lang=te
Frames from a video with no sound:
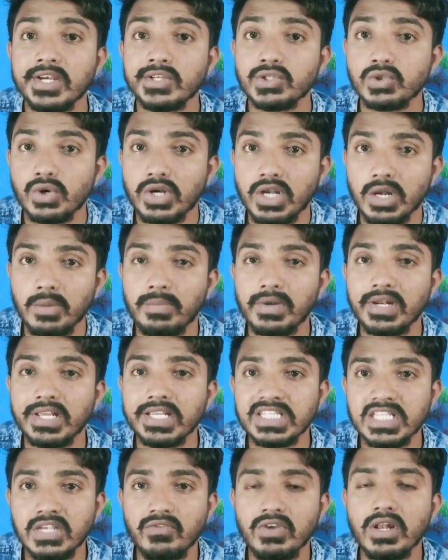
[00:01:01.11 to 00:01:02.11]
సో ట్రిప్లీ
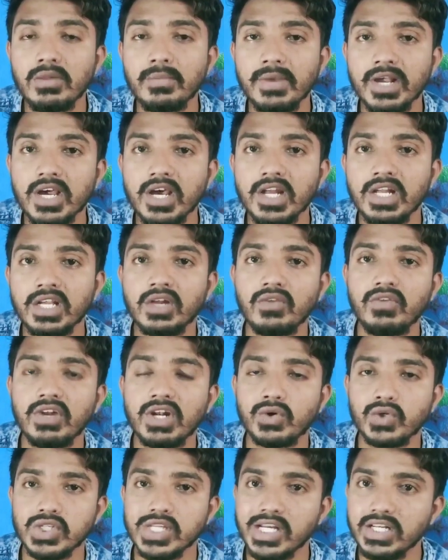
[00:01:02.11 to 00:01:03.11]
సివిల్ మెకానికల్
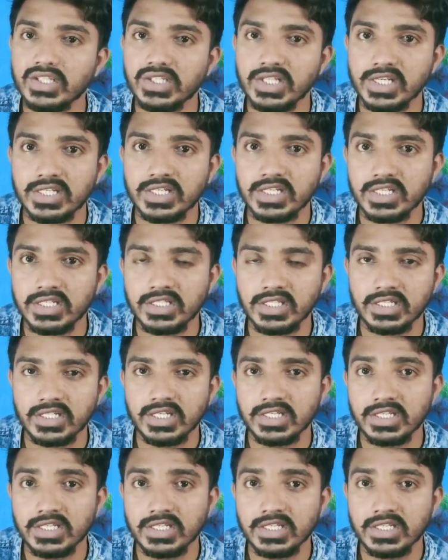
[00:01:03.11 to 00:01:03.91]
వీళ్ళకి వచ్చేసరికి సిక్స్టీ సిక్స్టీ